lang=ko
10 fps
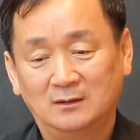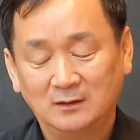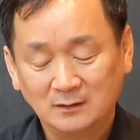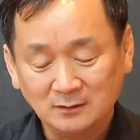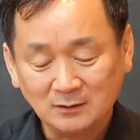
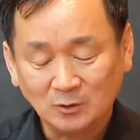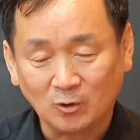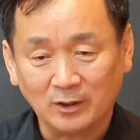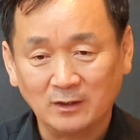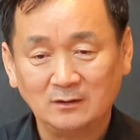근데 그
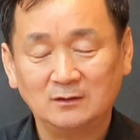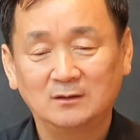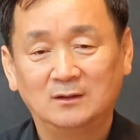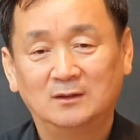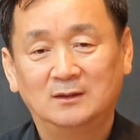
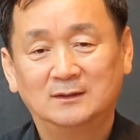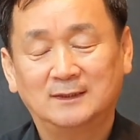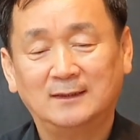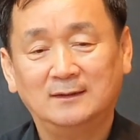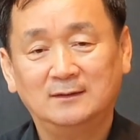권해를
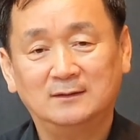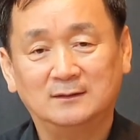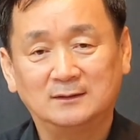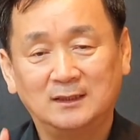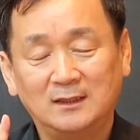
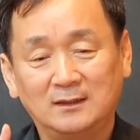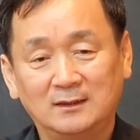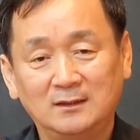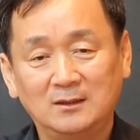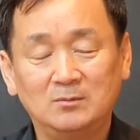찾는
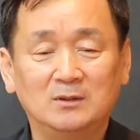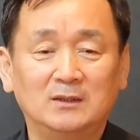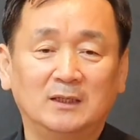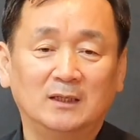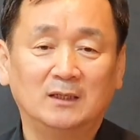
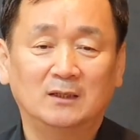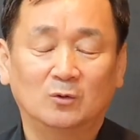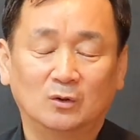제1번의